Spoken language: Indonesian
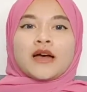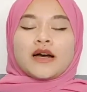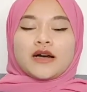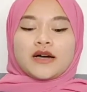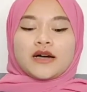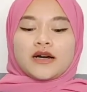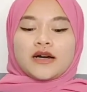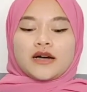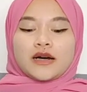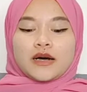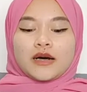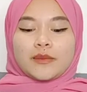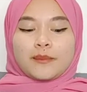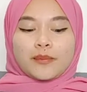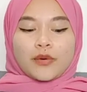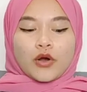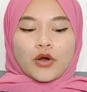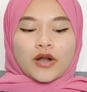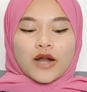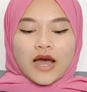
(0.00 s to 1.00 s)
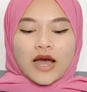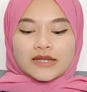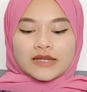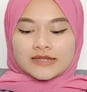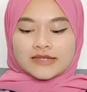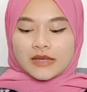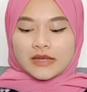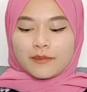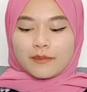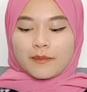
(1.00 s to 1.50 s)
uh, produk
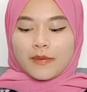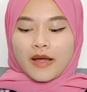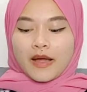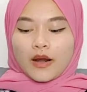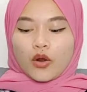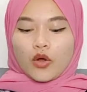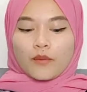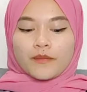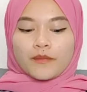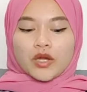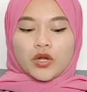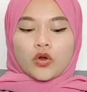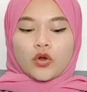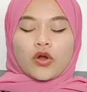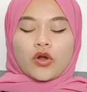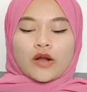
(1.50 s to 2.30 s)
Palomino.